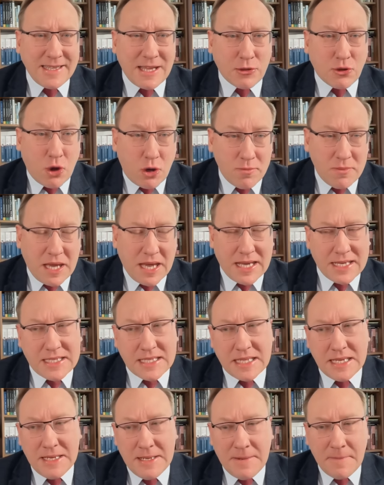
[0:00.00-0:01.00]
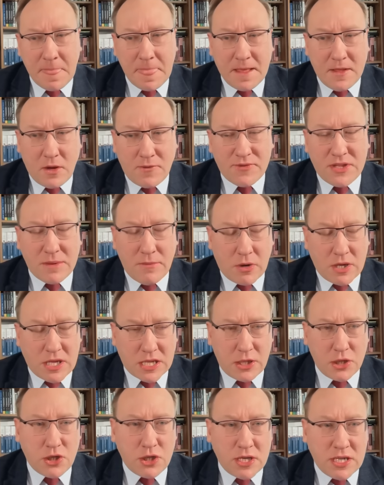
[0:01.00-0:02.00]
Natomiast no, w
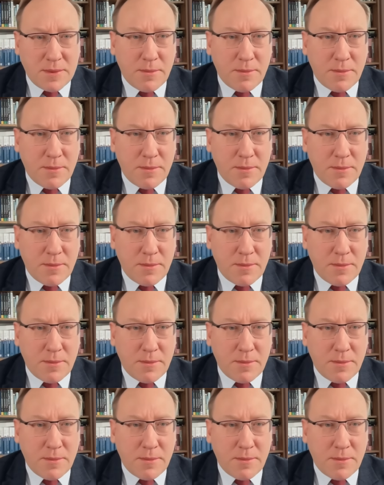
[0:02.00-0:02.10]
Demokratycznej